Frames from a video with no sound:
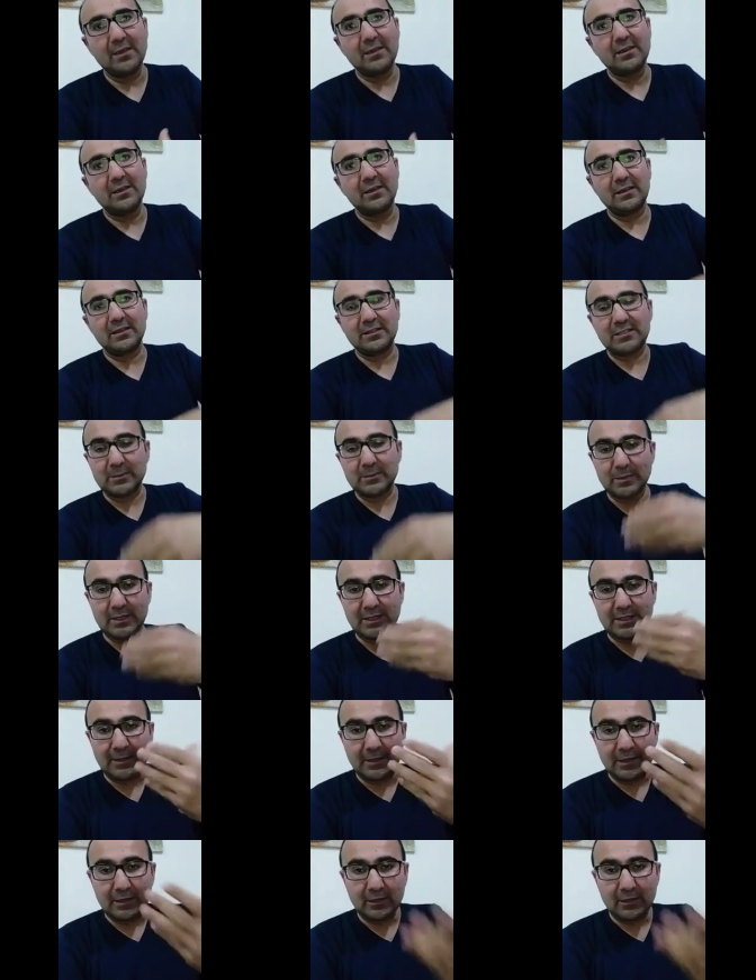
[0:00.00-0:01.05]
E, şimdi
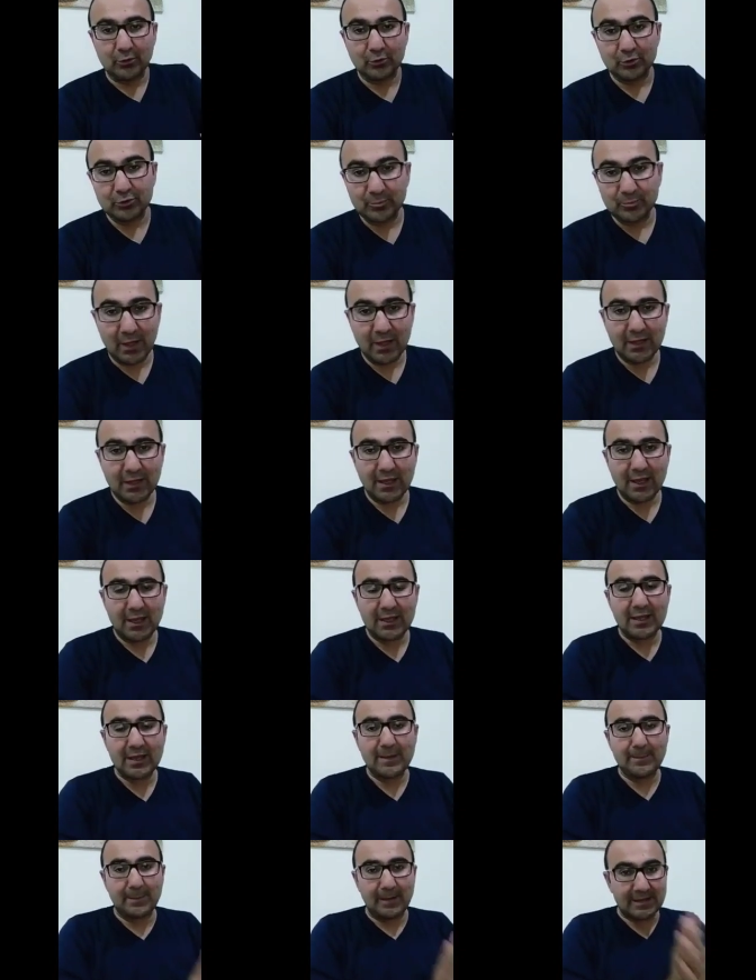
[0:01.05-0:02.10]
Osmanlı'ya
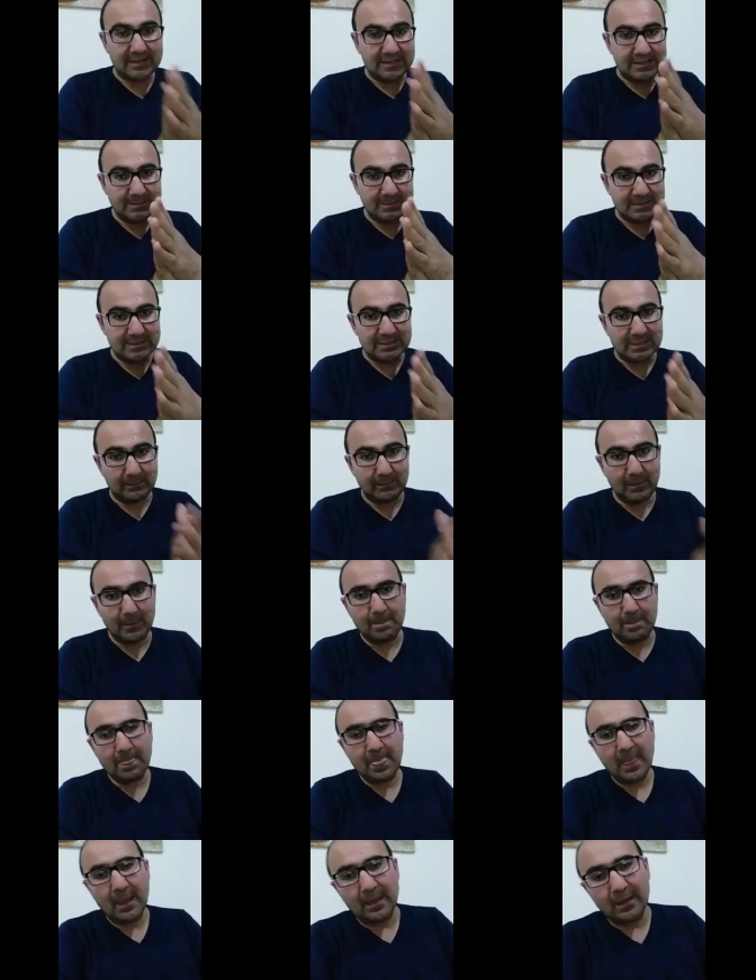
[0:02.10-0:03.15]
yine baktığımız zaman
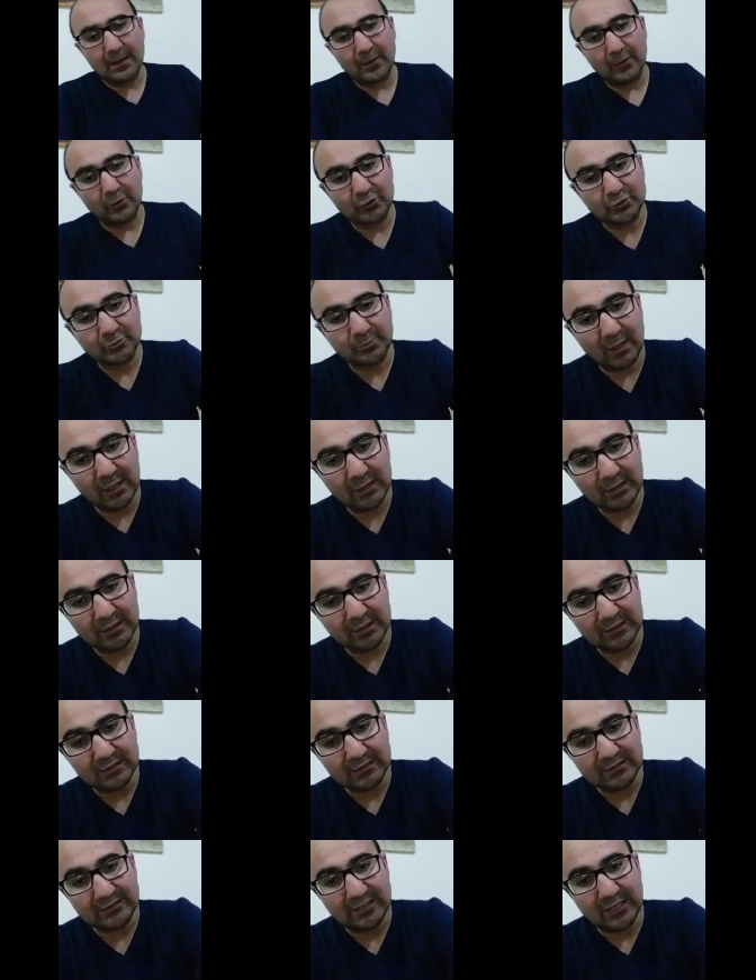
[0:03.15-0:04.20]
e,
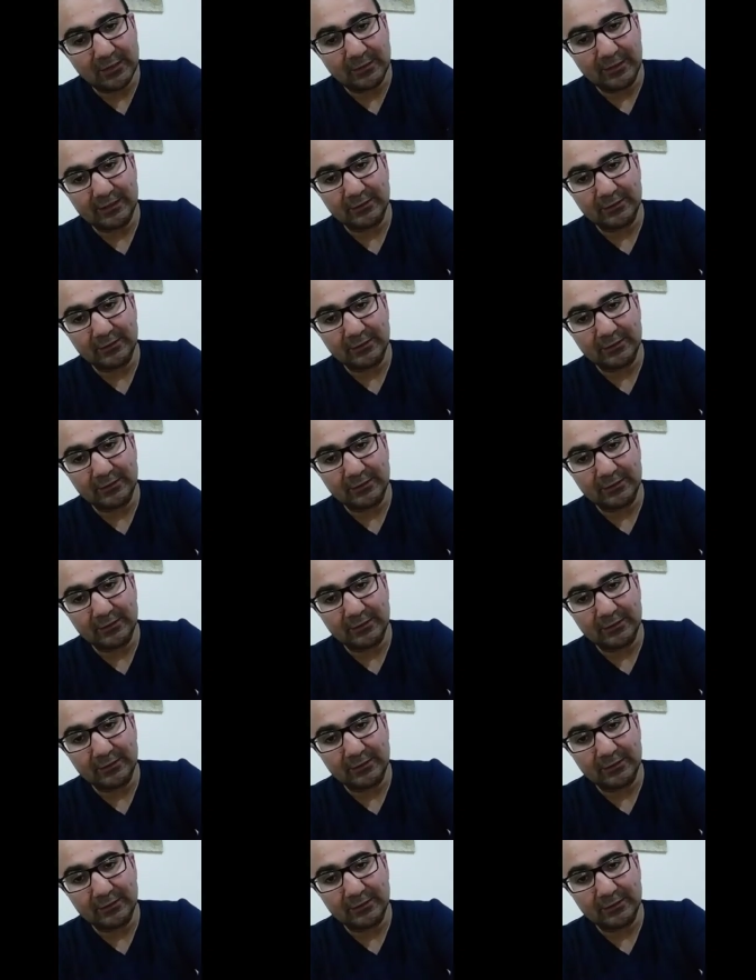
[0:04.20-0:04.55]
Osmanlı devlet